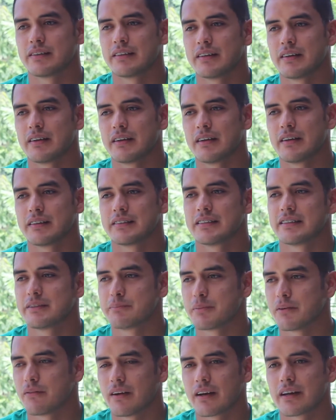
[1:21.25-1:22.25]
En mi infancia
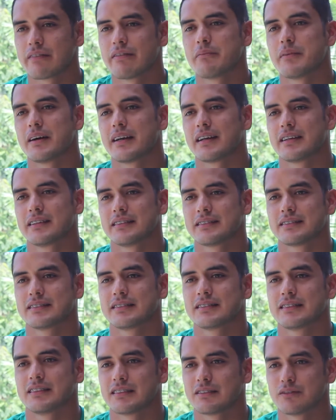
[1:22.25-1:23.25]
siempre fue Rafa Márquez,
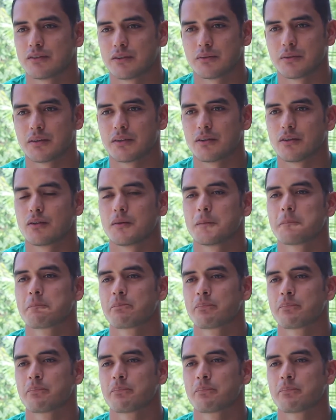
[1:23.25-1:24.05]
ese un ídolo